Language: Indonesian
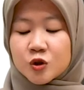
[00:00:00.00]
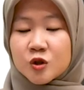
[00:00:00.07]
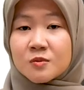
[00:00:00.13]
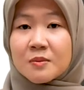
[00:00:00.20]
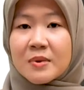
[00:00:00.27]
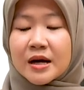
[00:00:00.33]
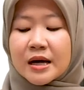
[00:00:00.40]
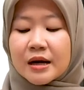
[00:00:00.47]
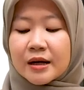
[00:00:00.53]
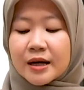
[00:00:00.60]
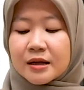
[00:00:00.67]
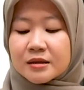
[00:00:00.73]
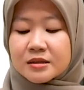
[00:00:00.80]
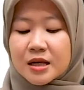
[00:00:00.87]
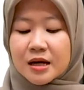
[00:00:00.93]
Coba
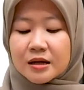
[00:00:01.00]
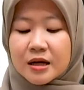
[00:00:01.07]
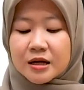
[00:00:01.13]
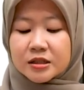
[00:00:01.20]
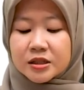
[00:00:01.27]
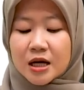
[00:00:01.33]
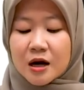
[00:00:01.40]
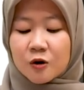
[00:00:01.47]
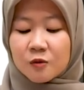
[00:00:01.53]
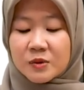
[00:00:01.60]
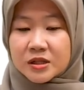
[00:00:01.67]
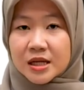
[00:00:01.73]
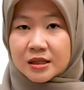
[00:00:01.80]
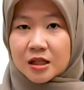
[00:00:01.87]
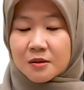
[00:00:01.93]
bayangkan seandainya aku
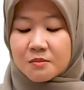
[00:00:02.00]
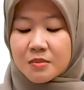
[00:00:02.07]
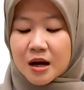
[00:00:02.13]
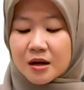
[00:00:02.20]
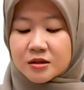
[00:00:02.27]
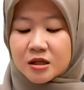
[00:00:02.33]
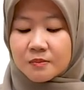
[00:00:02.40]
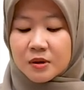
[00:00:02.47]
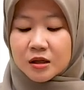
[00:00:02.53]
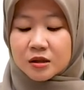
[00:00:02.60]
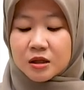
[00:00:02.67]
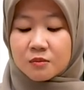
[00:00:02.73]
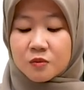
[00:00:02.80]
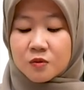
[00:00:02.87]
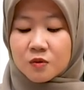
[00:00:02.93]
bisa terbang
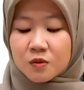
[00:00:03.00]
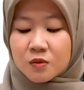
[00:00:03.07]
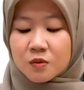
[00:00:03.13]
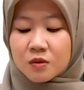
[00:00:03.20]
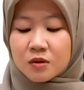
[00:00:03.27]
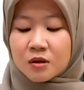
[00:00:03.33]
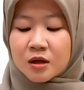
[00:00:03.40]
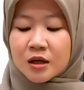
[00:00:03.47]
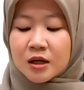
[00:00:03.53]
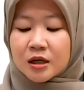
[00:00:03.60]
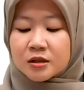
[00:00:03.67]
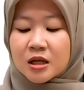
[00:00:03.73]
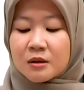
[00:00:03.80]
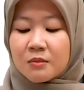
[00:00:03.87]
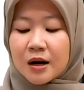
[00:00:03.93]
seperti burung
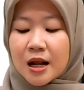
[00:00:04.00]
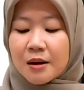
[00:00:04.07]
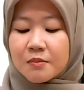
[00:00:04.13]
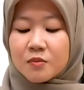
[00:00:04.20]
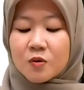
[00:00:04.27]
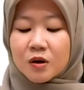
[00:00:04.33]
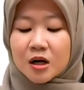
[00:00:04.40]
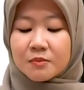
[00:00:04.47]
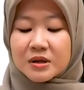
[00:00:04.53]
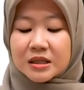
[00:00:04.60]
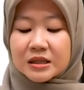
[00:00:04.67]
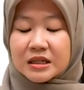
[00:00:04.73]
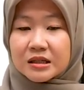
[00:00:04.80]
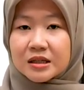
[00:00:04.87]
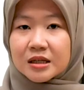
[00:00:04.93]
dan melambung
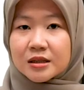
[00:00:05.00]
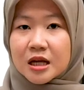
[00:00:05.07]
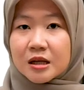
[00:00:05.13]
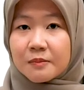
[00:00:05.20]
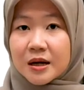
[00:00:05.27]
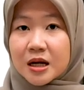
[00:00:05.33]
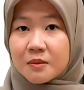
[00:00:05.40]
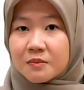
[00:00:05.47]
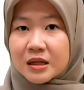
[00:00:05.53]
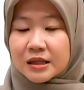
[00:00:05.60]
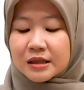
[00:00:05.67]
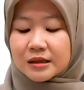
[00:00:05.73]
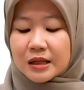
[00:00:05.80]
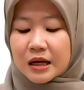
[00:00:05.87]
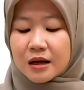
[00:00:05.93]
lebih tinggi daripada
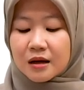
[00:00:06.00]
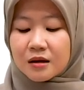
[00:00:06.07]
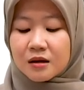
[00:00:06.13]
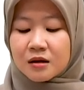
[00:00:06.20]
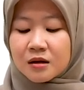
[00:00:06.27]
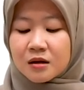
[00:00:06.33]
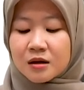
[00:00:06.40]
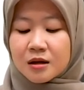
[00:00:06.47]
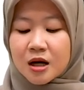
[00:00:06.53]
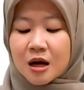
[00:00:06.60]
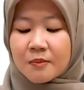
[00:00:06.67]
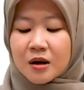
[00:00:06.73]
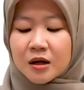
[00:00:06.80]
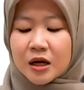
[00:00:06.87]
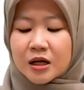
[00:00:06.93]
bintang,
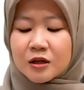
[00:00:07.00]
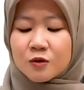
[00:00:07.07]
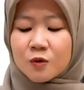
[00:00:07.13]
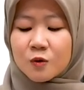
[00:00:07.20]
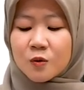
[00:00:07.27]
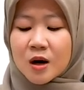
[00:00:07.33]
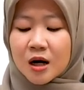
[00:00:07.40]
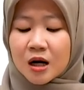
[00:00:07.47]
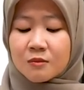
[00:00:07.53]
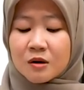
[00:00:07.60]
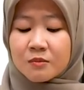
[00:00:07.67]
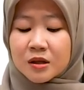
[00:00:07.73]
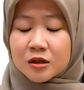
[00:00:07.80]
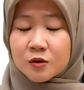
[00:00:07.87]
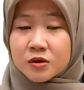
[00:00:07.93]
apakah hidungku akan
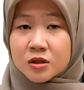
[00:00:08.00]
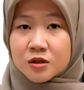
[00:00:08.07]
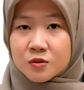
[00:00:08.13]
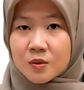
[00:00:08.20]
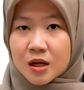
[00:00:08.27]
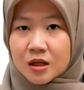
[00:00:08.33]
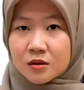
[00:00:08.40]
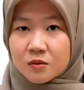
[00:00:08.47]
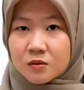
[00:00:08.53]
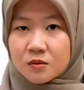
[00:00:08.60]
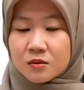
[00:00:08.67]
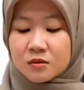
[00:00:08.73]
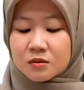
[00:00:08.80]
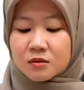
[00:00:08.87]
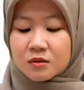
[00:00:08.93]
membentur sesuatu?
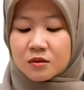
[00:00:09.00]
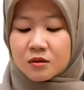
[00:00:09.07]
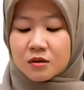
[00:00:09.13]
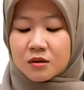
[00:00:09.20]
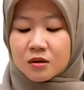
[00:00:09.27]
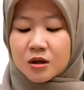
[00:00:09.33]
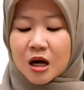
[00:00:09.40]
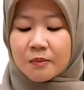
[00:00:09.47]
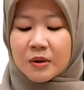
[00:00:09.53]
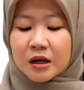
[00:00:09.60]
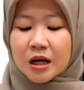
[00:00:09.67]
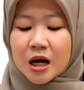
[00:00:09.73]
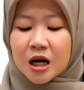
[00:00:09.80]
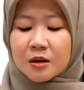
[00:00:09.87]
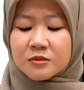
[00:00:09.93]

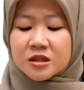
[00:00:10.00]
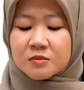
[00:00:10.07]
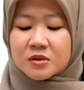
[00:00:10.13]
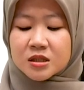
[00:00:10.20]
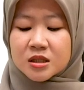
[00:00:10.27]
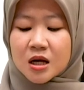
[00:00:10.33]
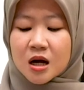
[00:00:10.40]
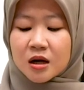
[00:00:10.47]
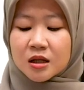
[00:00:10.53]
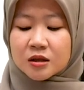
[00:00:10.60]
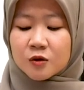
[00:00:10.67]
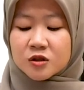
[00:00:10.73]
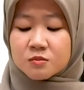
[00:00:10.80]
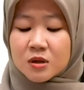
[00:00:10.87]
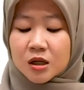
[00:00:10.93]
Apakah alam semesta akan
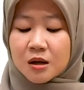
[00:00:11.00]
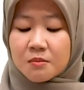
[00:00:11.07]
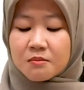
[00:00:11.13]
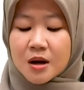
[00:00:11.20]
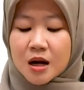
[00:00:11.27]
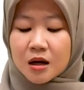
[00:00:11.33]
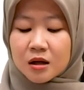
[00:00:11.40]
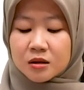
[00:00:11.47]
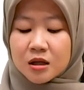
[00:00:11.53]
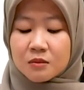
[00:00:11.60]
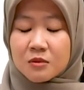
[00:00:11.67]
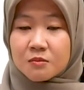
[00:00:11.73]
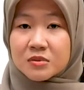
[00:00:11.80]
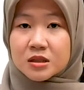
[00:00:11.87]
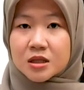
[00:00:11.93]
terus berkembang dan
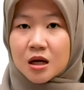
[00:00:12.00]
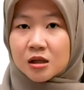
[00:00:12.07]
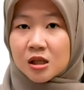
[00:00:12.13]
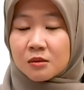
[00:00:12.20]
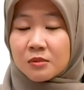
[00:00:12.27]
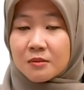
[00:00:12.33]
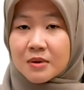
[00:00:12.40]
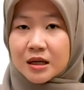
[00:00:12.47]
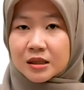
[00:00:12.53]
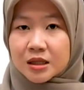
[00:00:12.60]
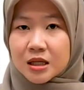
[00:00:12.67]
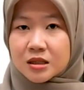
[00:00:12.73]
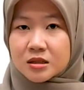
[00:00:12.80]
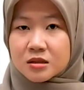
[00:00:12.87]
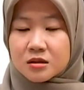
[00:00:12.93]
membesar tanpa
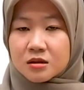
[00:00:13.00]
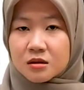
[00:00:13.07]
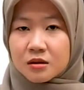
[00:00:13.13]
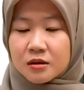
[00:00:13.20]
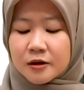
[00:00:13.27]
batas?